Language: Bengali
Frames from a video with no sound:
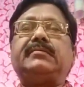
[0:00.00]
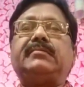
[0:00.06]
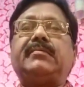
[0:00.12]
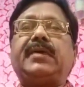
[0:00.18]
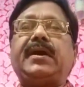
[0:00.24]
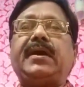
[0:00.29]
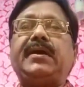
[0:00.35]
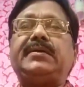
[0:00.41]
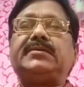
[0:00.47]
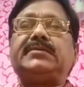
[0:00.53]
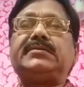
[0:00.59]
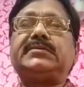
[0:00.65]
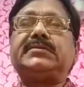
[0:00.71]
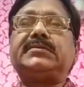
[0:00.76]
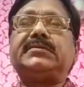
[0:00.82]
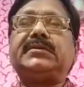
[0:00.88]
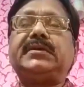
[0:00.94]

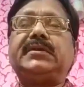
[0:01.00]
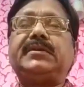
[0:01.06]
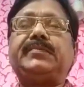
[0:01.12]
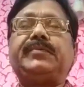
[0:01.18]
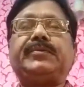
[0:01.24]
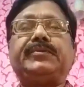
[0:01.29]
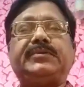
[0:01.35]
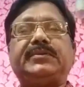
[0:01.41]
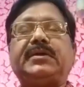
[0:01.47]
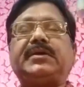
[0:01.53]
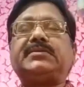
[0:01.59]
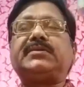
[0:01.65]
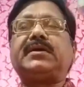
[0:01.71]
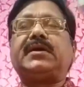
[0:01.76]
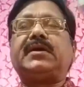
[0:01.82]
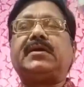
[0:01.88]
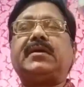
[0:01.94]
মায়েশের
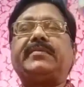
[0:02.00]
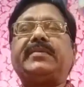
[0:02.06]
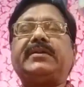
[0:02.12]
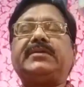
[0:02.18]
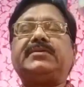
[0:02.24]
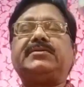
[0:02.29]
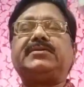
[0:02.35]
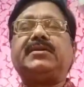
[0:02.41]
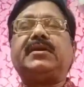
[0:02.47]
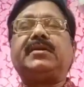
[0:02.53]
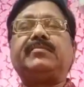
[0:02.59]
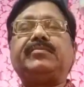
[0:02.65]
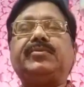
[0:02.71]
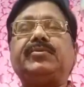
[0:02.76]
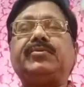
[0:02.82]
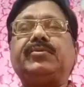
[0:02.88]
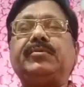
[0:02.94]
প্রত্যাশা আমাদের
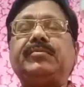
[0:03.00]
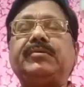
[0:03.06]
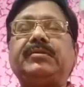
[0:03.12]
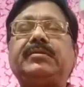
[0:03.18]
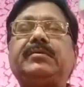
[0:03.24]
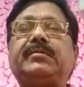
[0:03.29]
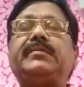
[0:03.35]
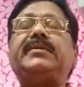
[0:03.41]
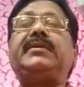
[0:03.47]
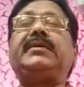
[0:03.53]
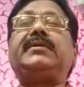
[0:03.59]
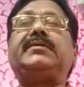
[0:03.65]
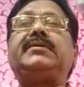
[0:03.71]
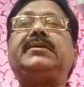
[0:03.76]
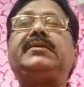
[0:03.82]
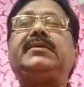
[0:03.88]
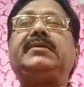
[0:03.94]
শ্রীরামপুর রবীন্দ্রভবনে
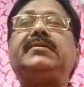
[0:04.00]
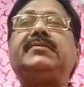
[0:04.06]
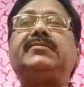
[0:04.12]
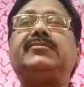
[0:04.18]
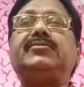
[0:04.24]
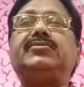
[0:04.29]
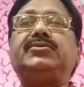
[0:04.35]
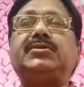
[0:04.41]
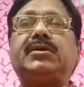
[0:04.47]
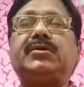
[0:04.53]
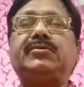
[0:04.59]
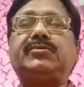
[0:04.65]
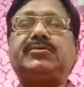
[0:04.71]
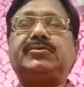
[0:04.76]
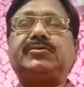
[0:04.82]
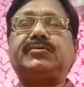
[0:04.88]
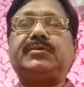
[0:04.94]
একটি উচ্চাঙ্গ
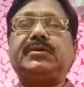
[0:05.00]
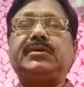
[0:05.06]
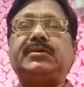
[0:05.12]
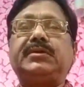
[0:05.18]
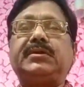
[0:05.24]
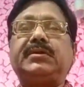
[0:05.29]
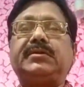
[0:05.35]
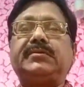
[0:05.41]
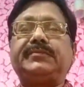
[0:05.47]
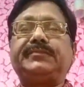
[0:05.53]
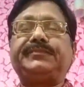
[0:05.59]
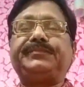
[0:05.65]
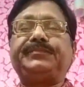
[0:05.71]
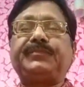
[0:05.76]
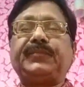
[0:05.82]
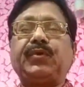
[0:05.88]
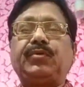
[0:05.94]
সঙ্গীতের
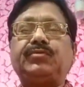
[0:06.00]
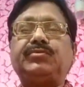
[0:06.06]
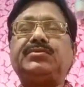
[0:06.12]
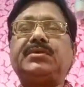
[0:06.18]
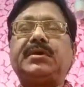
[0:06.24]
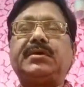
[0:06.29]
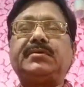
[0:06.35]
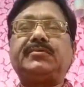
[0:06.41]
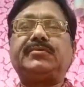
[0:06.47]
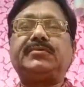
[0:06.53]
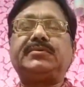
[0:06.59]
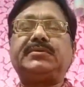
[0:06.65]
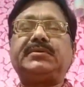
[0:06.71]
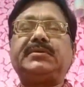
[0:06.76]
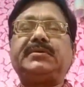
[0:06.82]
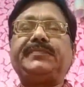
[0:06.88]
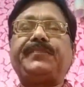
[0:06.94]
অনুষ্ঠান
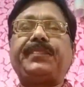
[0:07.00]
করছে